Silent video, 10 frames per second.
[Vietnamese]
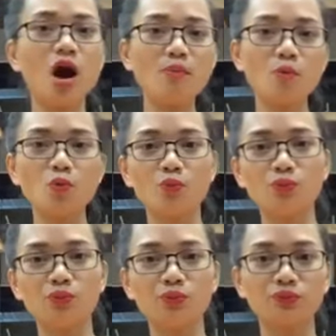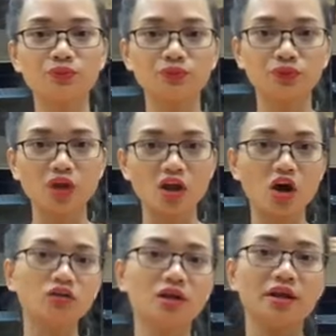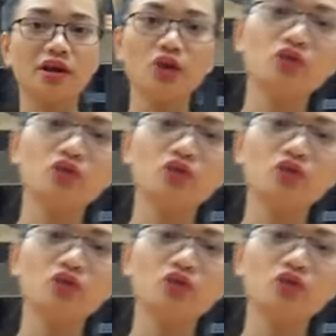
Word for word: hóp bụng. Còn nếu